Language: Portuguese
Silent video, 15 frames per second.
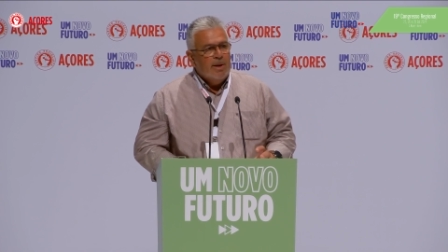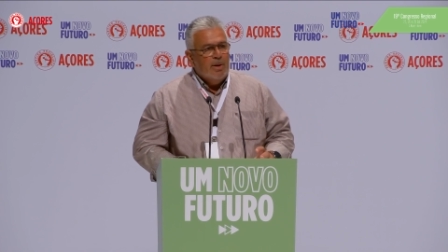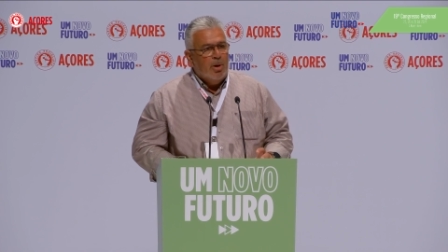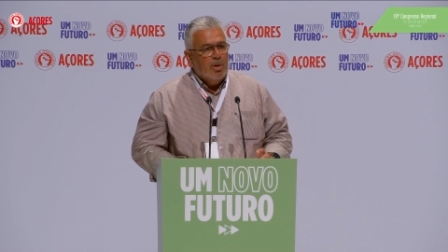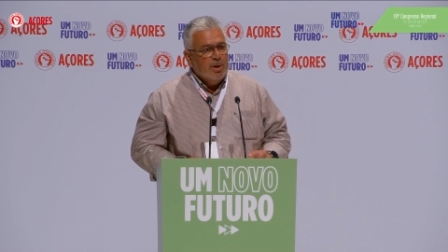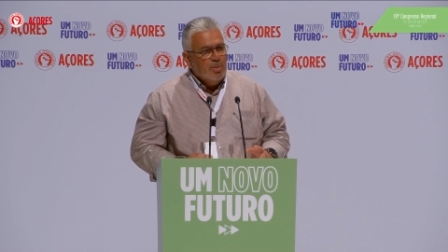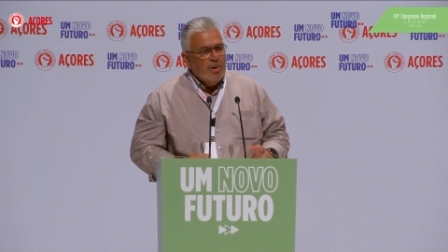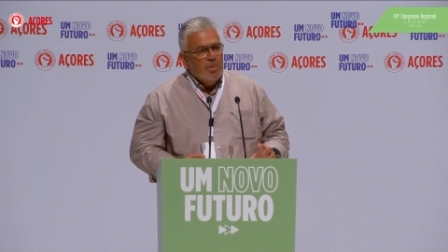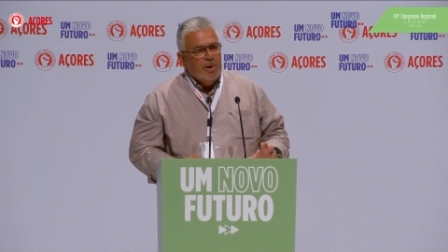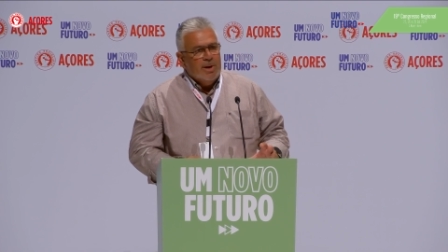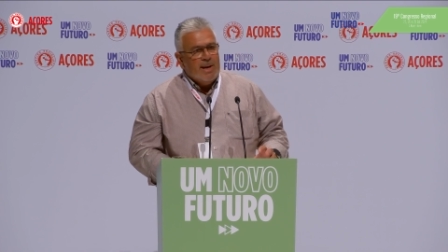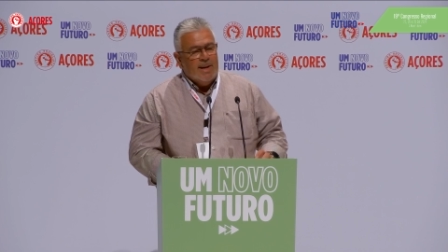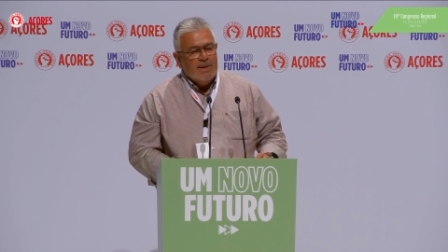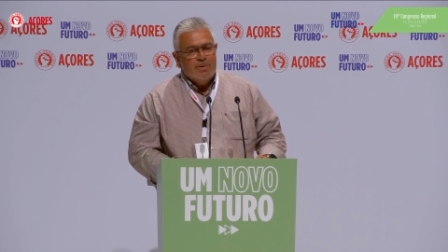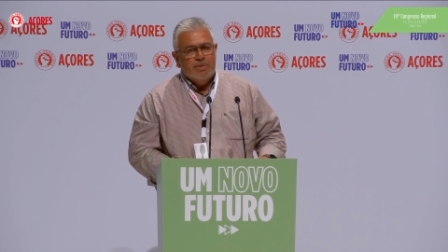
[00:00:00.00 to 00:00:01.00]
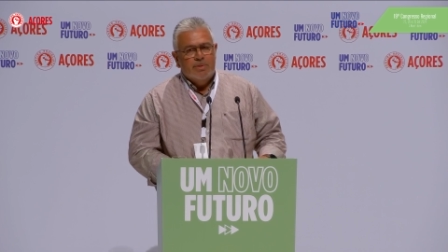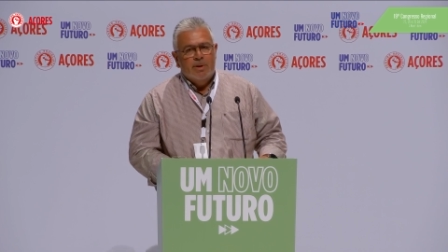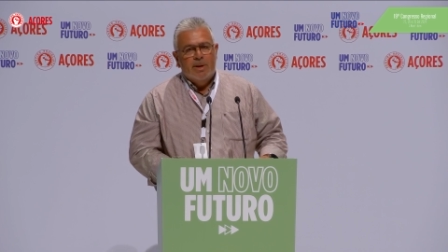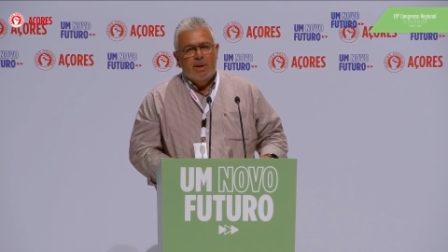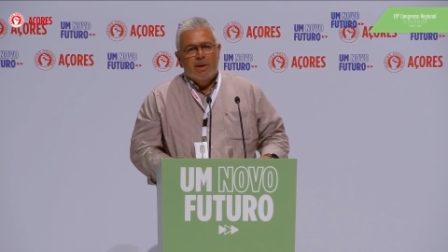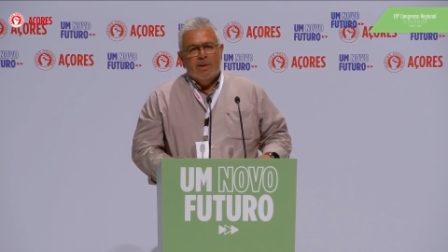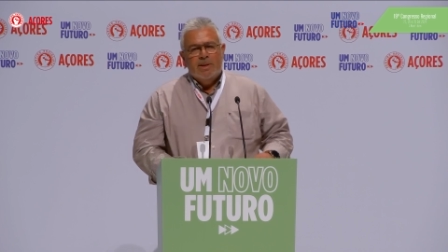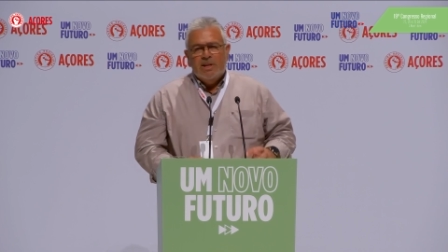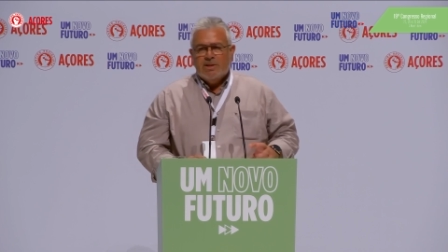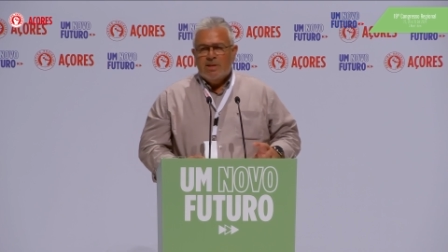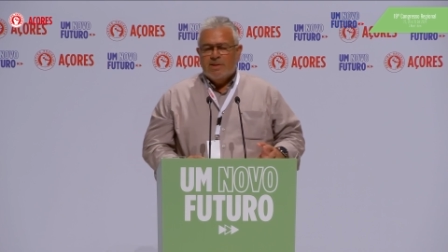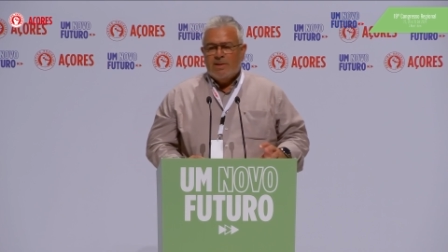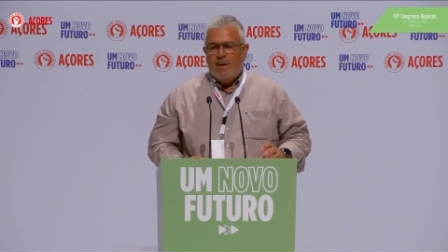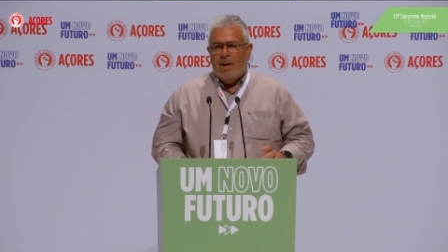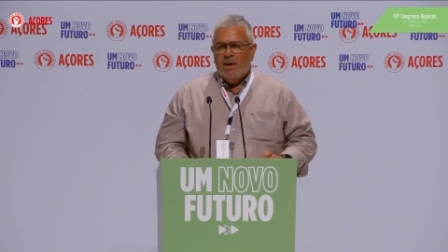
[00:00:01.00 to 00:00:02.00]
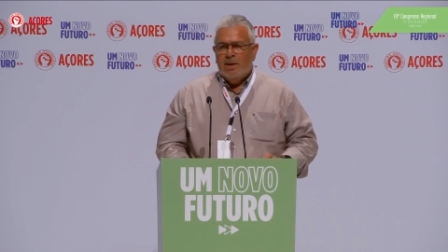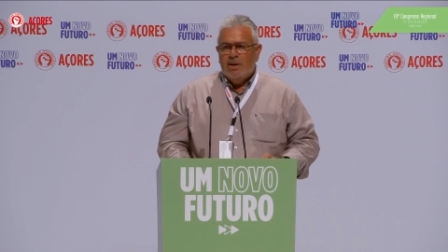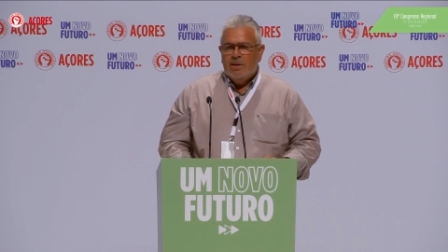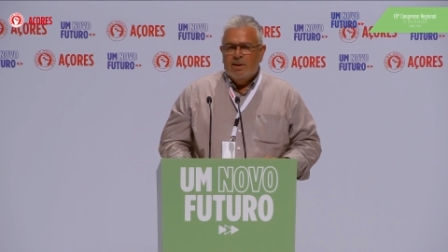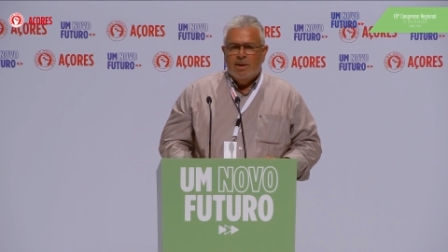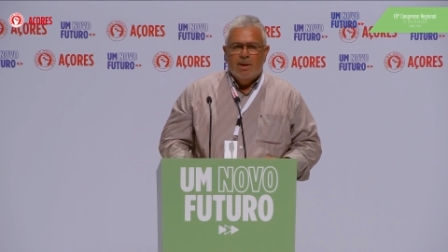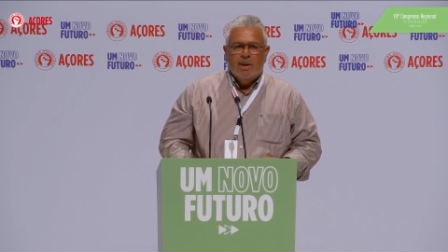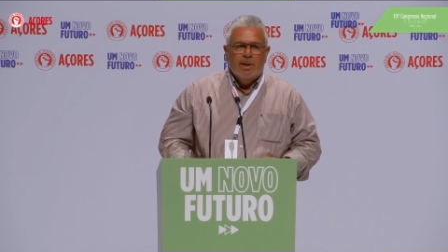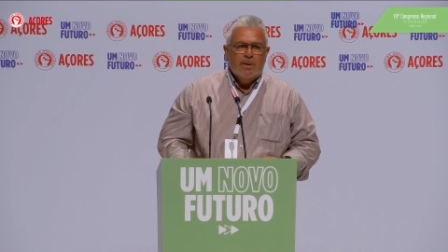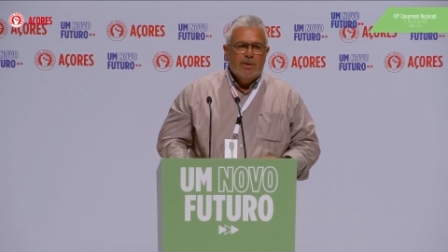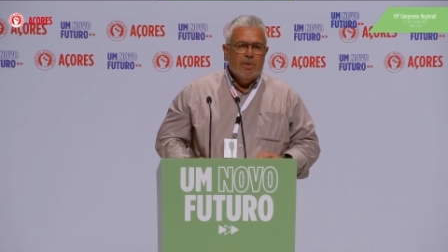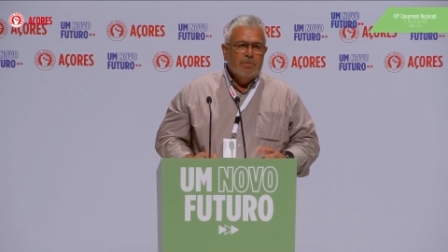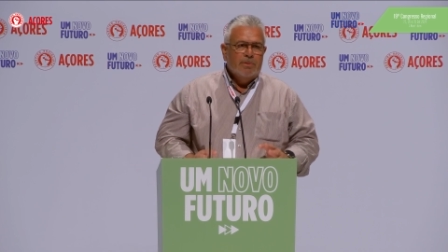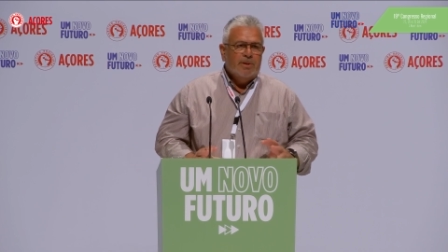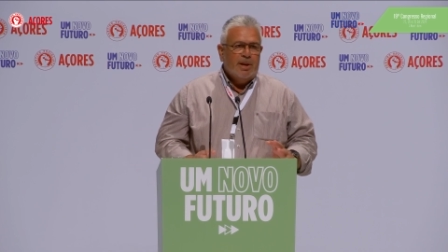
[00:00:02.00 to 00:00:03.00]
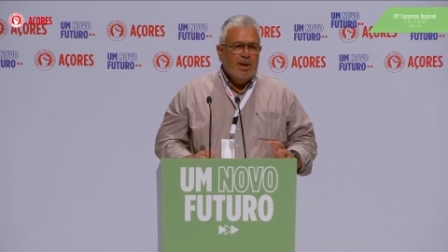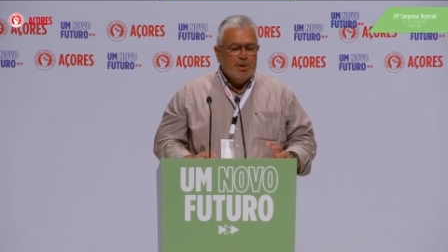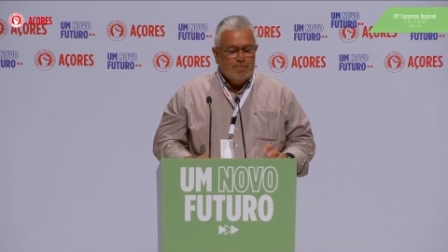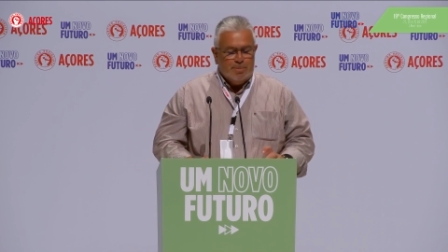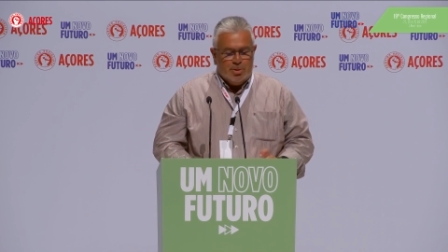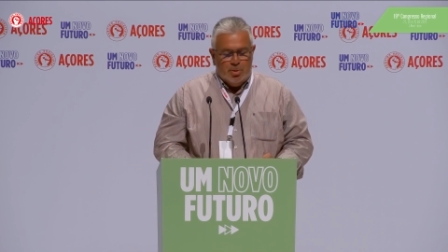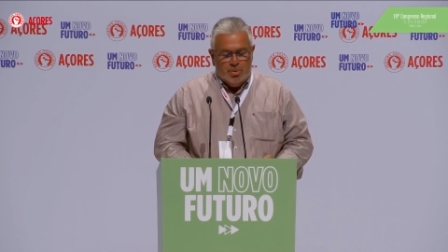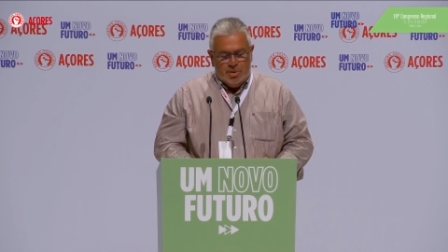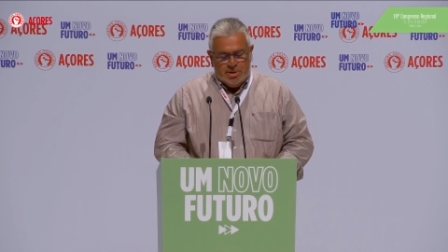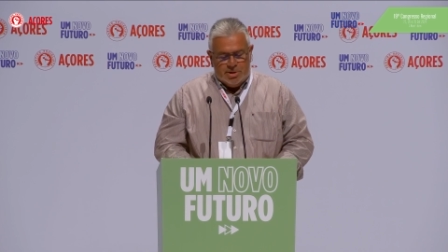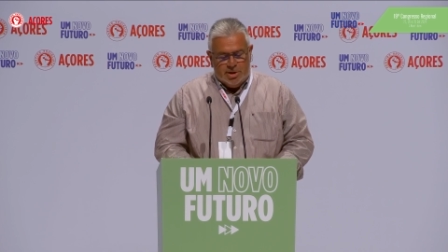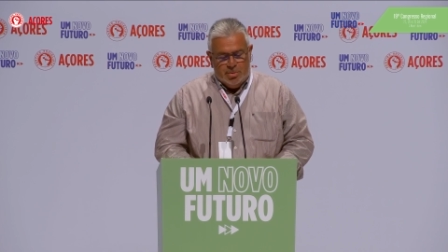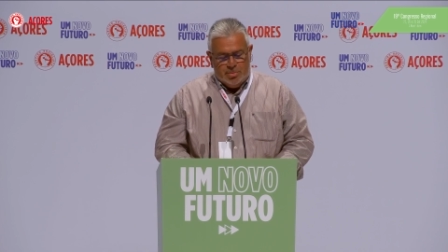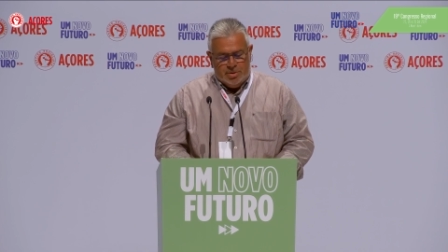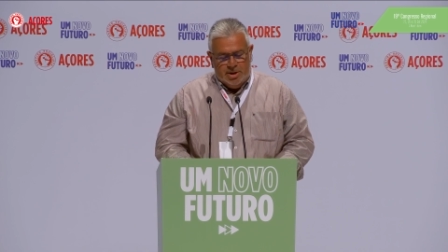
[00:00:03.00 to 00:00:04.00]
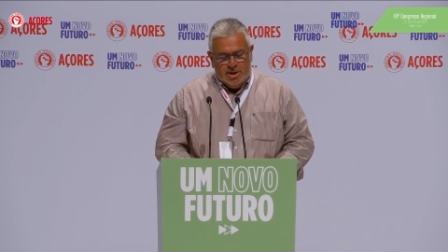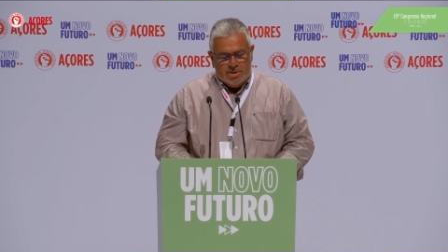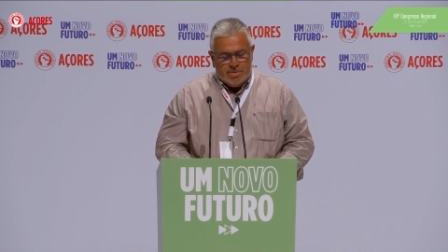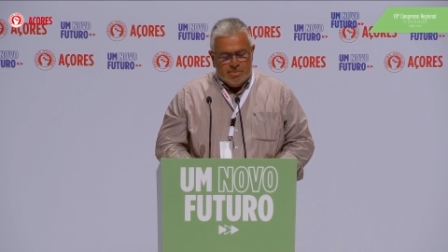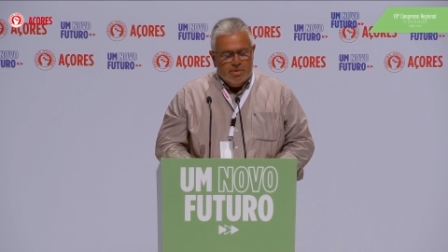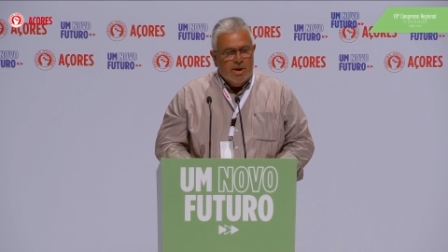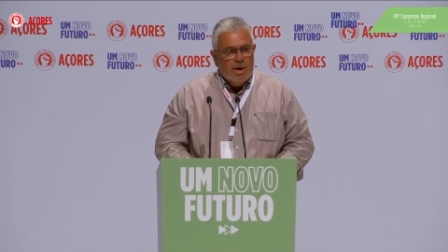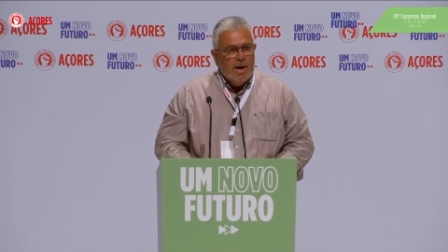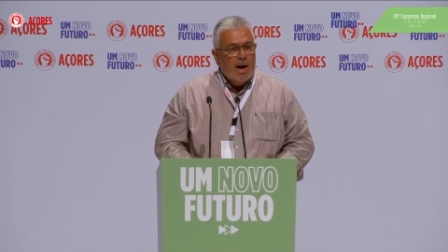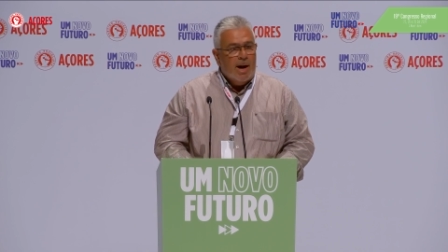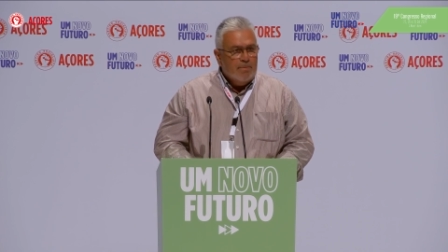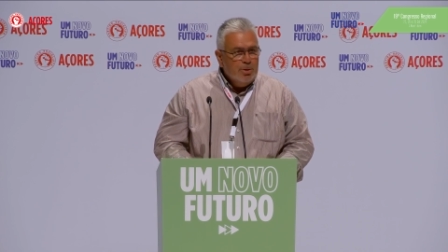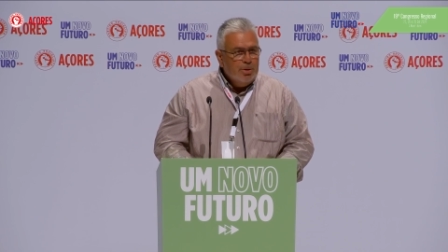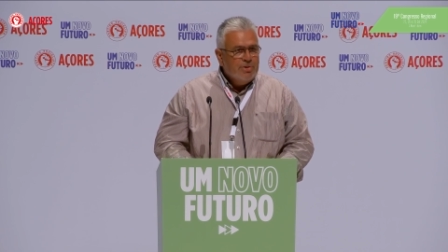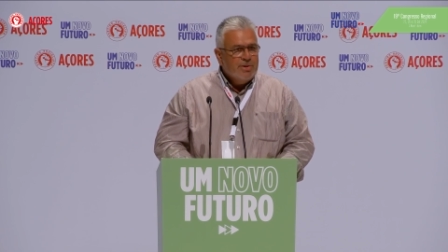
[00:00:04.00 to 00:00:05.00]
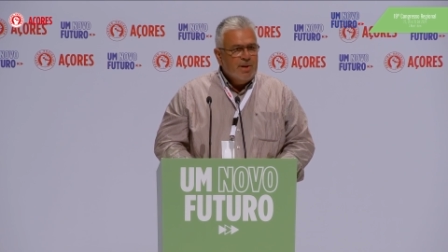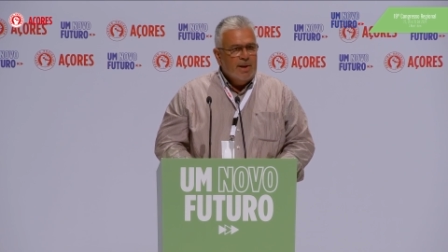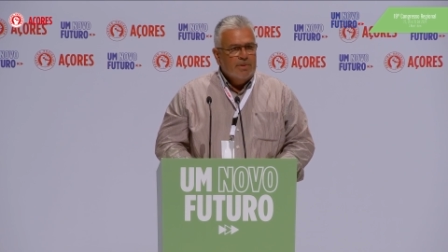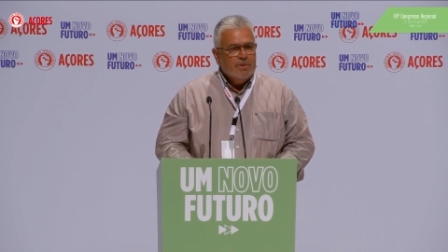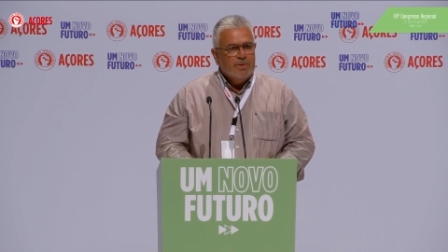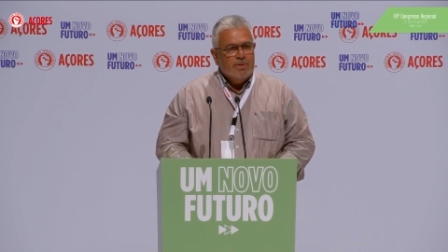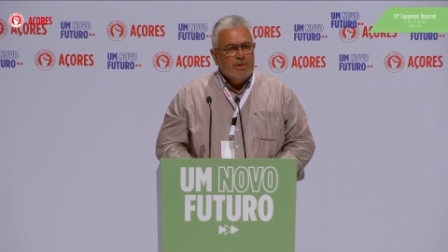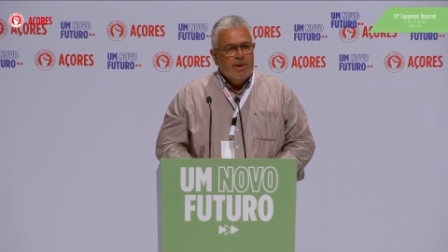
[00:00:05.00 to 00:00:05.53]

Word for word: ou não é o acaso, nesta sala estão três pessoas que eu conheço há muitos anos